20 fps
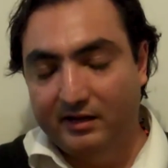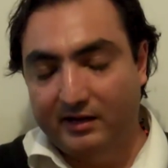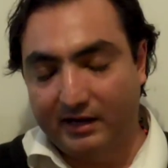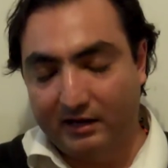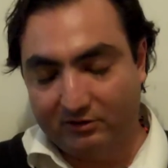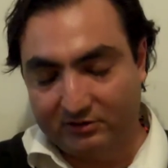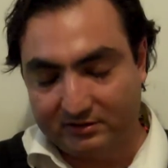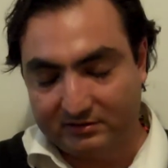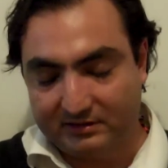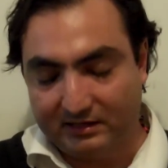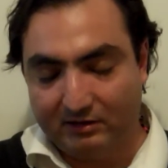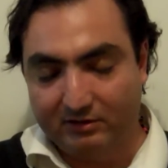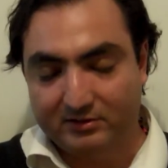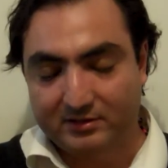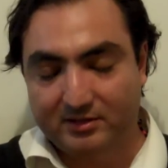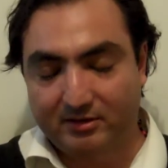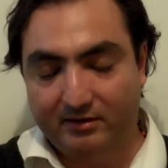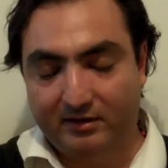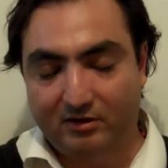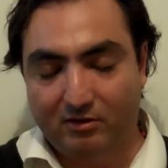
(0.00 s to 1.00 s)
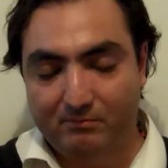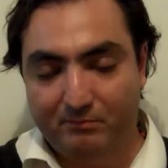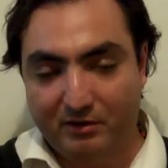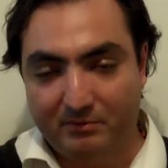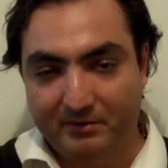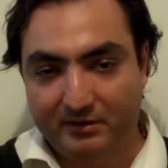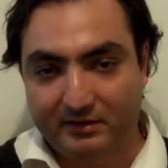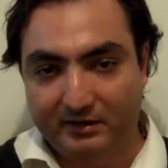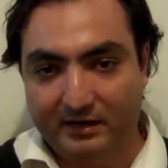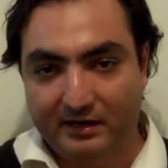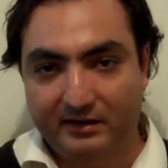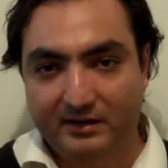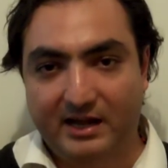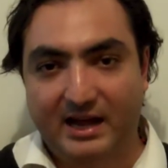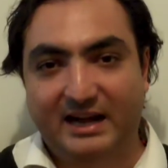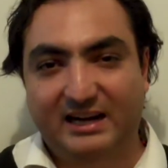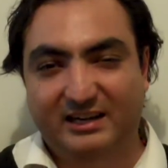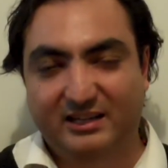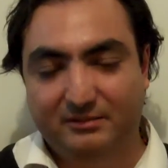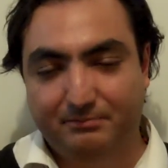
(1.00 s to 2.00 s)
que los estados se comprometerán
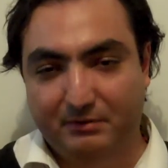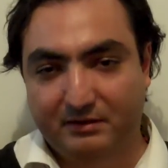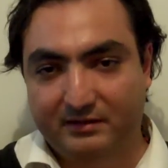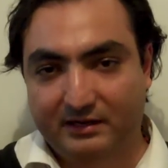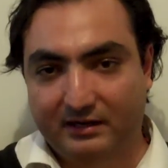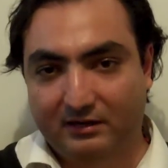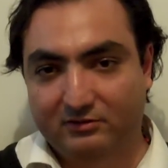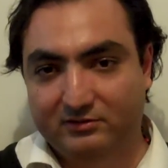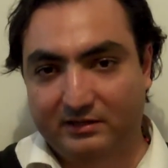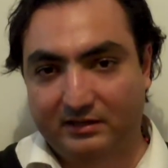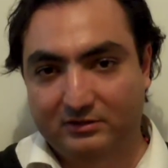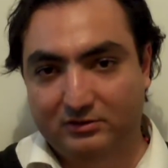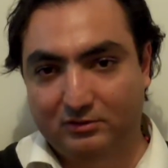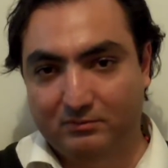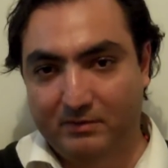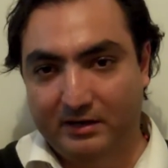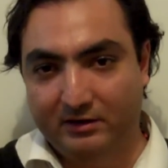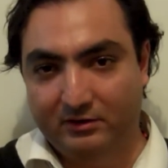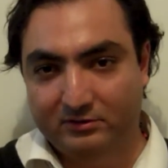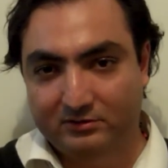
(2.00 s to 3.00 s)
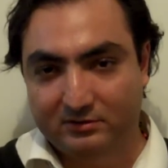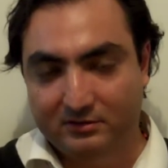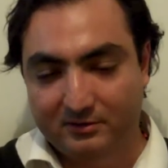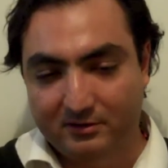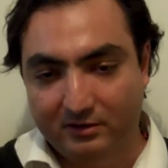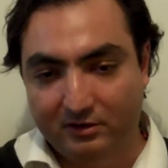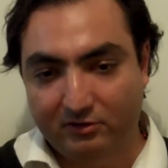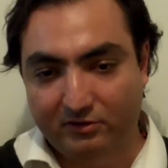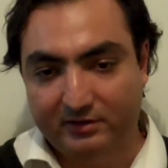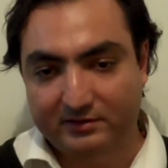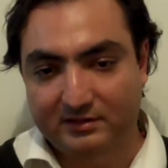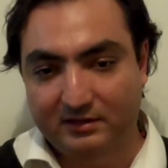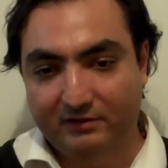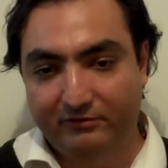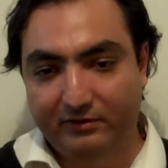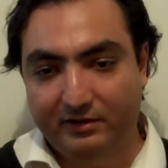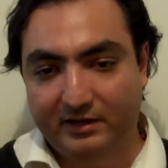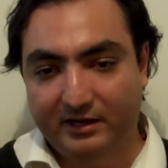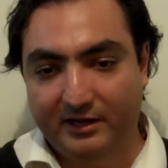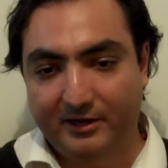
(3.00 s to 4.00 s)
a respetar los derechos humanos, lo que
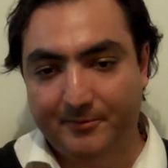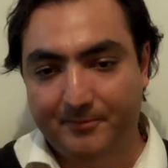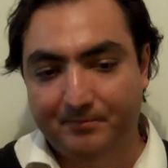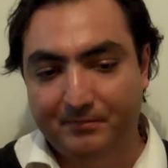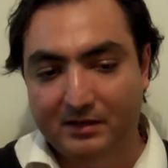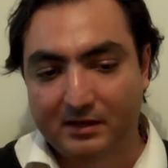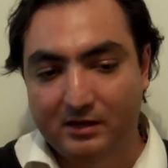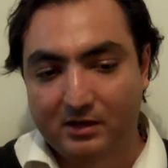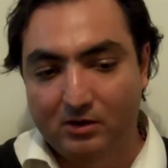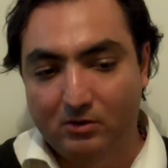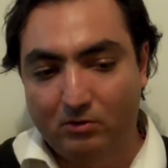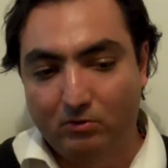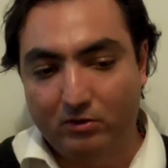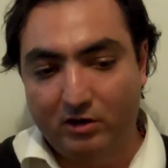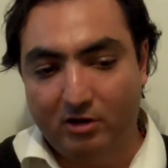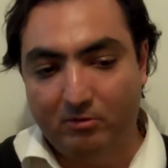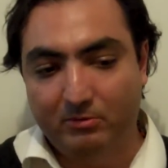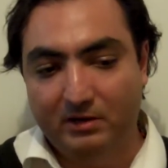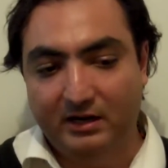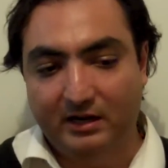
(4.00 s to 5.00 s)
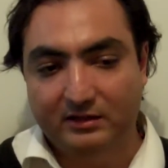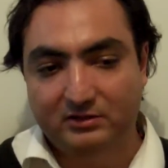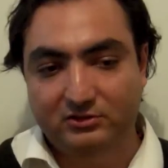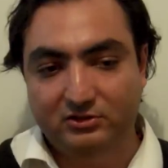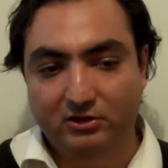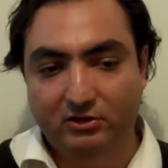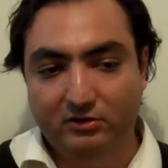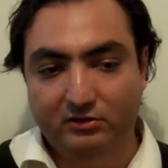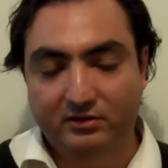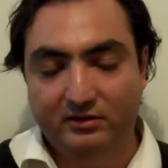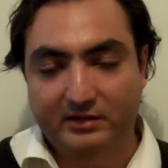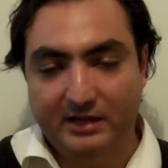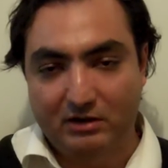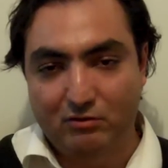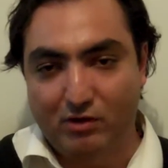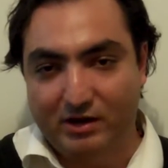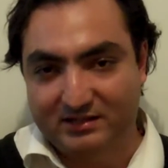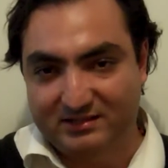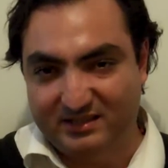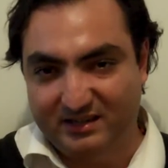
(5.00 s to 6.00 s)
significa una obligación de
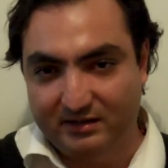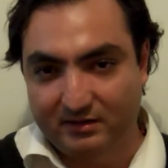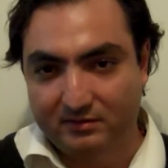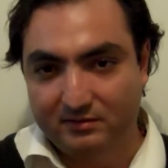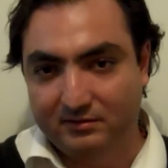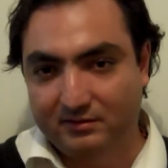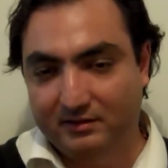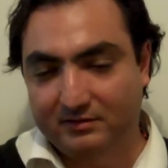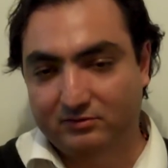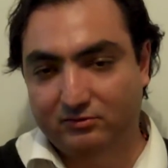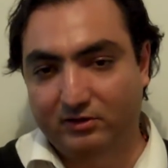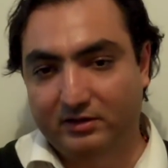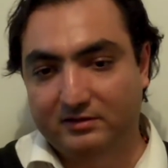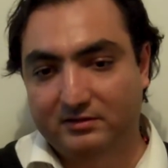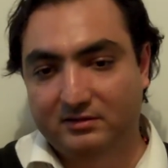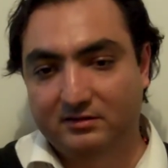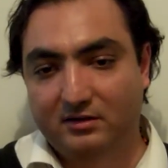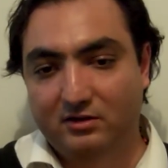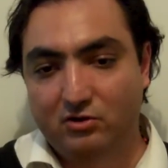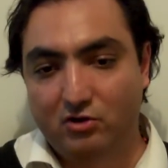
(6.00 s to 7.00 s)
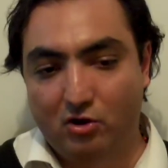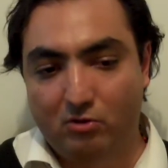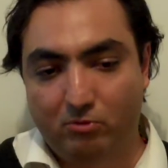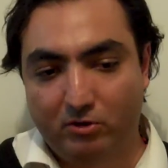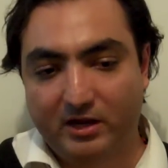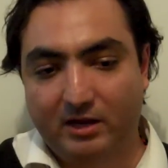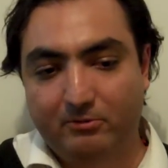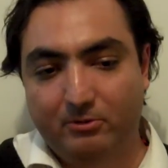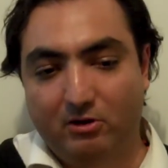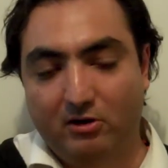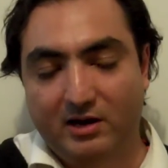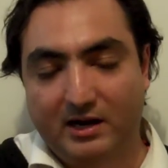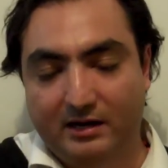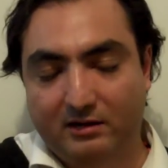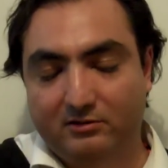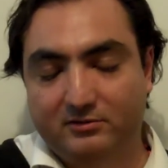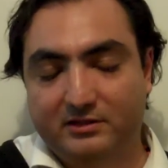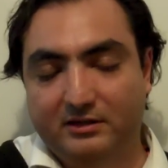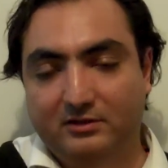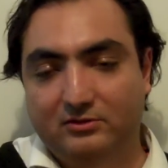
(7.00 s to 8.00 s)
no hacer, esto es, no voy a violar
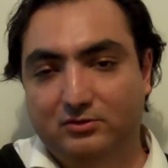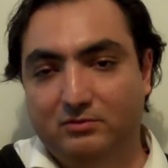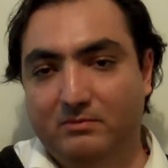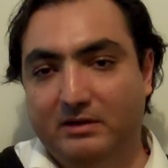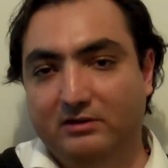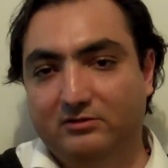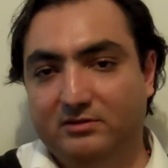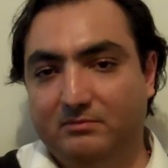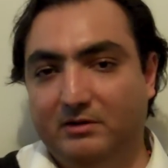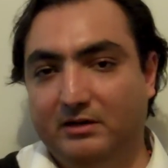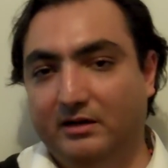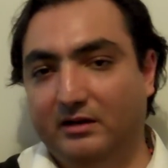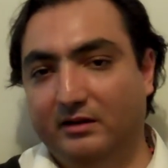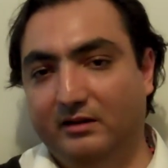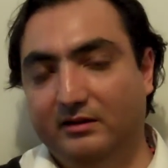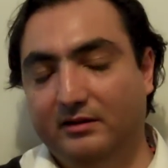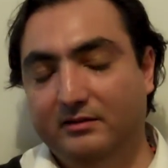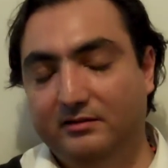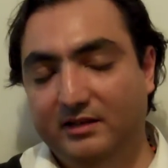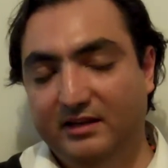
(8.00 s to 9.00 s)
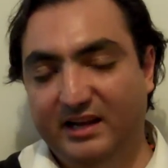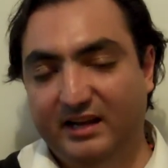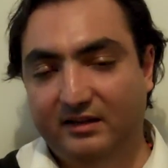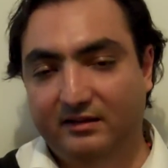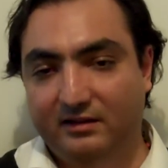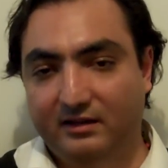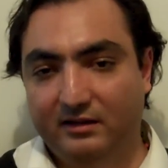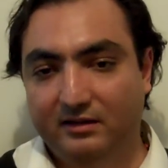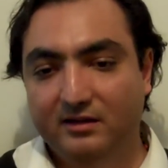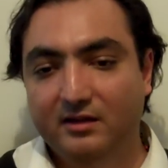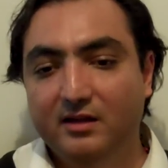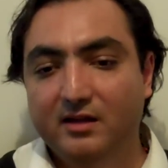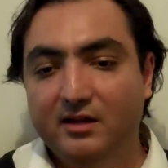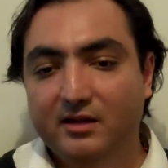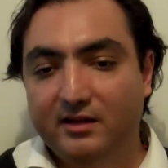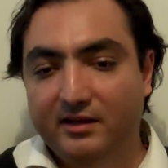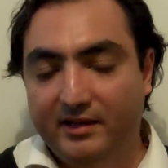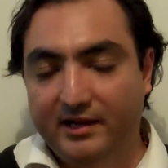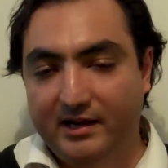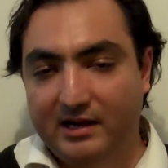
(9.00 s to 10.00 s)
los derechos humanos de manera directa,
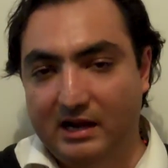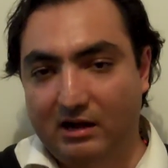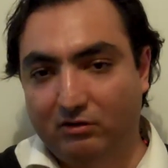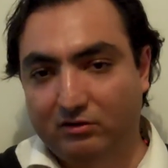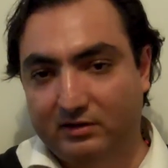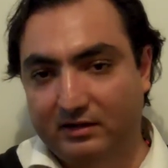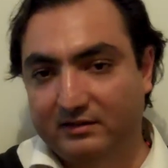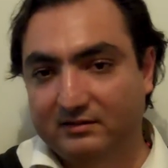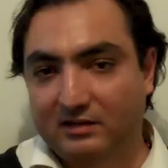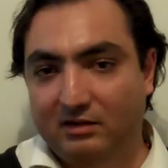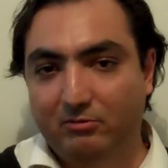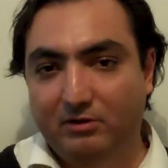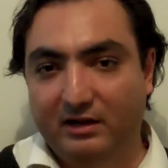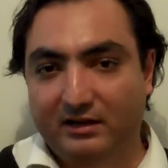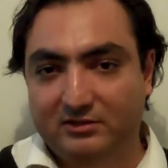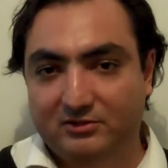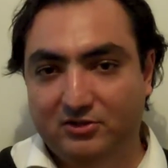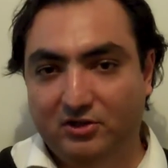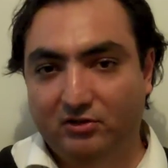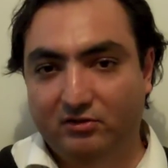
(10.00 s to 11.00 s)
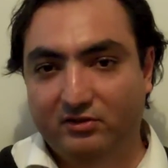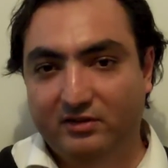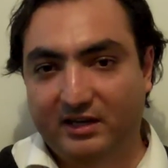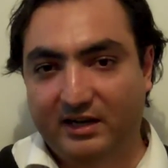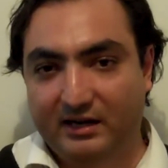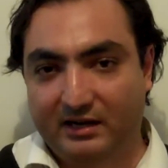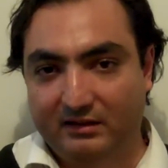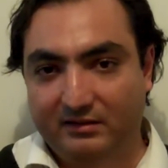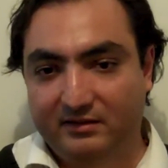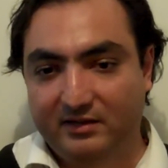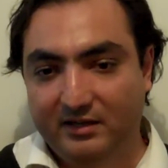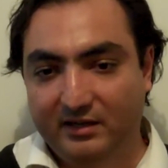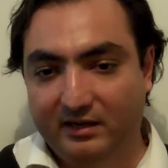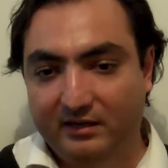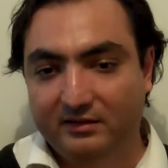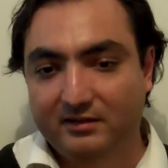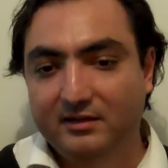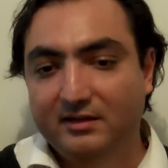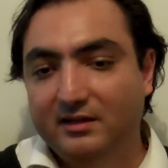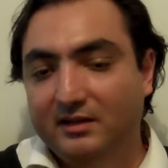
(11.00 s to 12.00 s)
y la otra es la obligación de garantía,